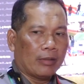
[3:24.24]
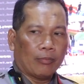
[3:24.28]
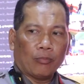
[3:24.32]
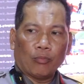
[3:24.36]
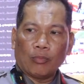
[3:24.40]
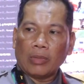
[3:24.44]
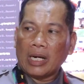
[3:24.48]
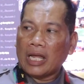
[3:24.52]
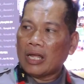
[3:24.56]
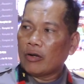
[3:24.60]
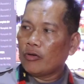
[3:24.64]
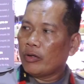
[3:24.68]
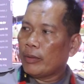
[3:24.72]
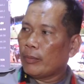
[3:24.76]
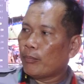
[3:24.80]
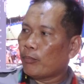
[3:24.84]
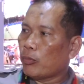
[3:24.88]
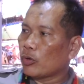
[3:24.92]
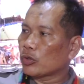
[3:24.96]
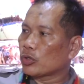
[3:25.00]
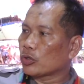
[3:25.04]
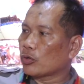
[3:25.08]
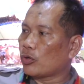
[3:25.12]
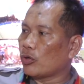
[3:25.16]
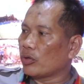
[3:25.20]
melalui
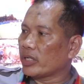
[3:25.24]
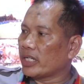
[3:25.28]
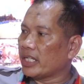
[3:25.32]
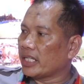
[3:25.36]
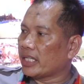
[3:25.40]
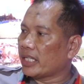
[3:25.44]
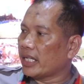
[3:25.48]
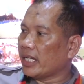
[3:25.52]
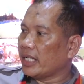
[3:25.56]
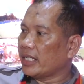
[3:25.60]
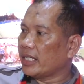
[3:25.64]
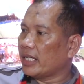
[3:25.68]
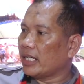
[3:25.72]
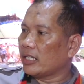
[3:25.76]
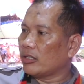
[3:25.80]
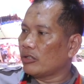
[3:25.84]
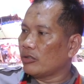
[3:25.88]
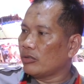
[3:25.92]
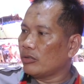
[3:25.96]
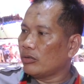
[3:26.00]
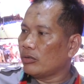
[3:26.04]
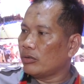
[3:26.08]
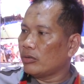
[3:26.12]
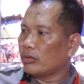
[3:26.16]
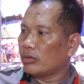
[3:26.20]
posko kita
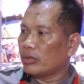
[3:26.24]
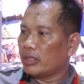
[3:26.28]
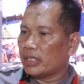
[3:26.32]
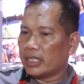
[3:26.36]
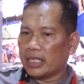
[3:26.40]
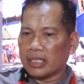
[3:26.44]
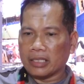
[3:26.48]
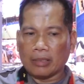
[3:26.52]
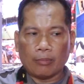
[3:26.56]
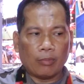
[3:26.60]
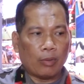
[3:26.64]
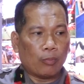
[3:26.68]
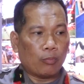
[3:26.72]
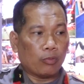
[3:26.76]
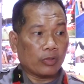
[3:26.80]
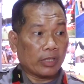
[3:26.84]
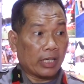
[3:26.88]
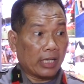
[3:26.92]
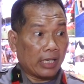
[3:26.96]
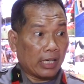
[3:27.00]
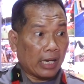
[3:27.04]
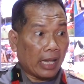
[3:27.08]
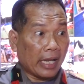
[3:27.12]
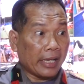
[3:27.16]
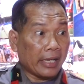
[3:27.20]
yaitu kita
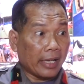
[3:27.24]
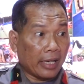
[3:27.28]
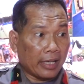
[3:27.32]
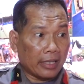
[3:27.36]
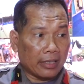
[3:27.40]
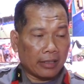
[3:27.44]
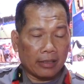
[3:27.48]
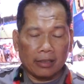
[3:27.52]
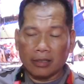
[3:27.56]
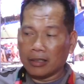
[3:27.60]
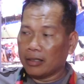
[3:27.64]
mempunyai layar